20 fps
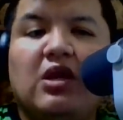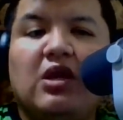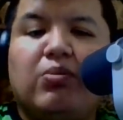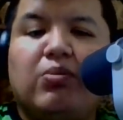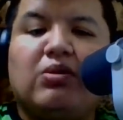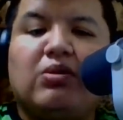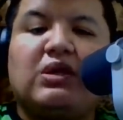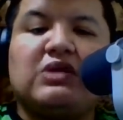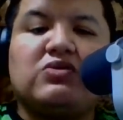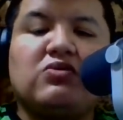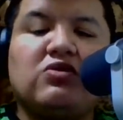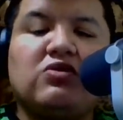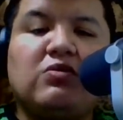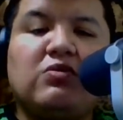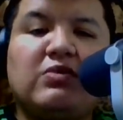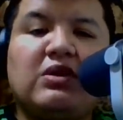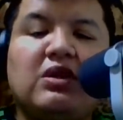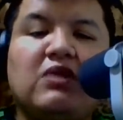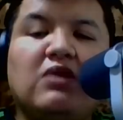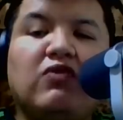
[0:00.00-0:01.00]
porque su
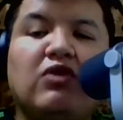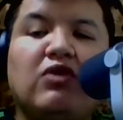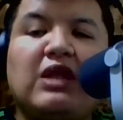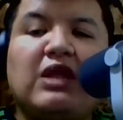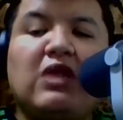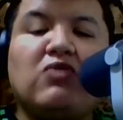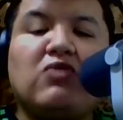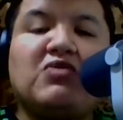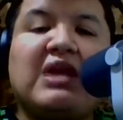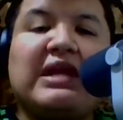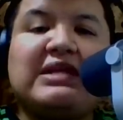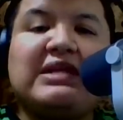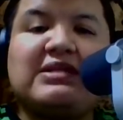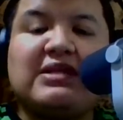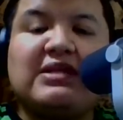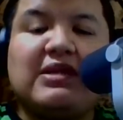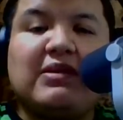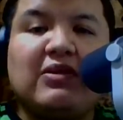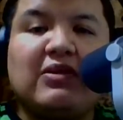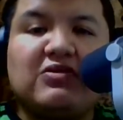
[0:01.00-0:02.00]
nombre no fue dado en una lista
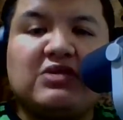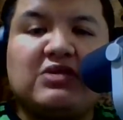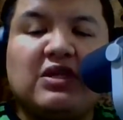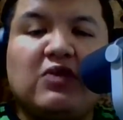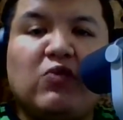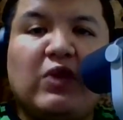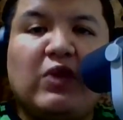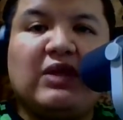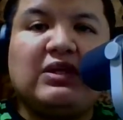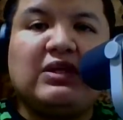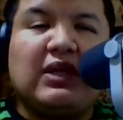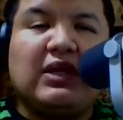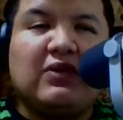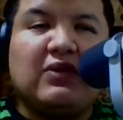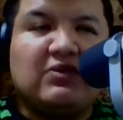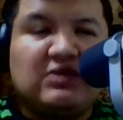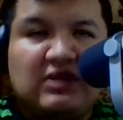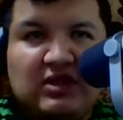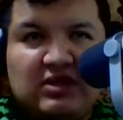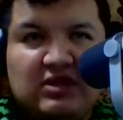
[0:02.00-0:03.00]
de los 50,
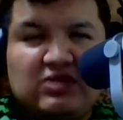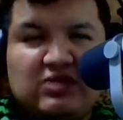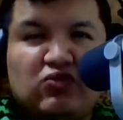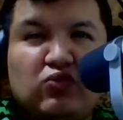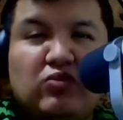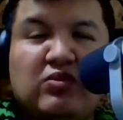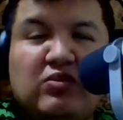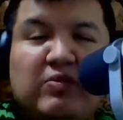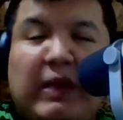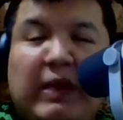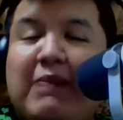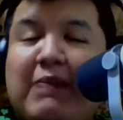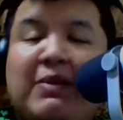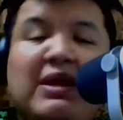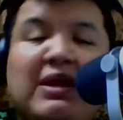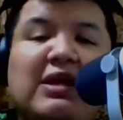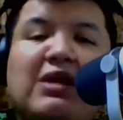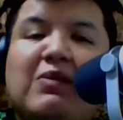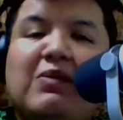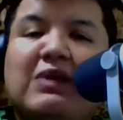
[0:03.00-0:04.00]
los, su, a
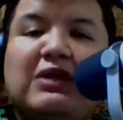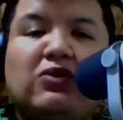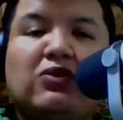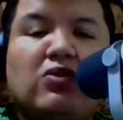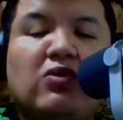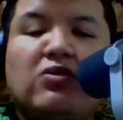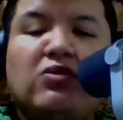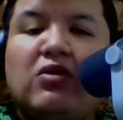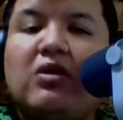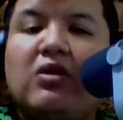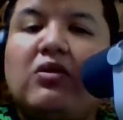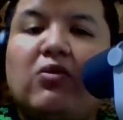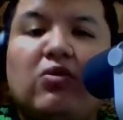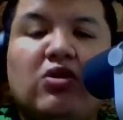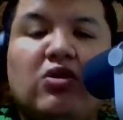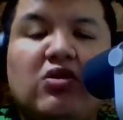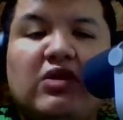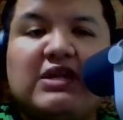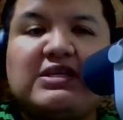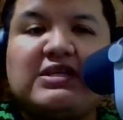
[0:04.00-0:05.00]
Villatoro no lo
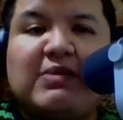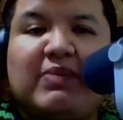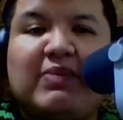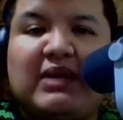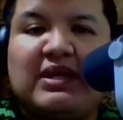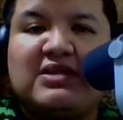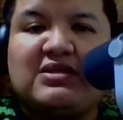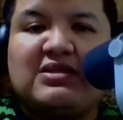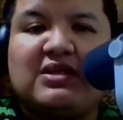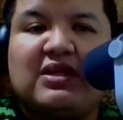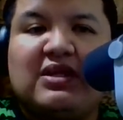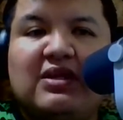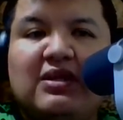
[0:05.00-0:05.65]
incluyó en esa prelista.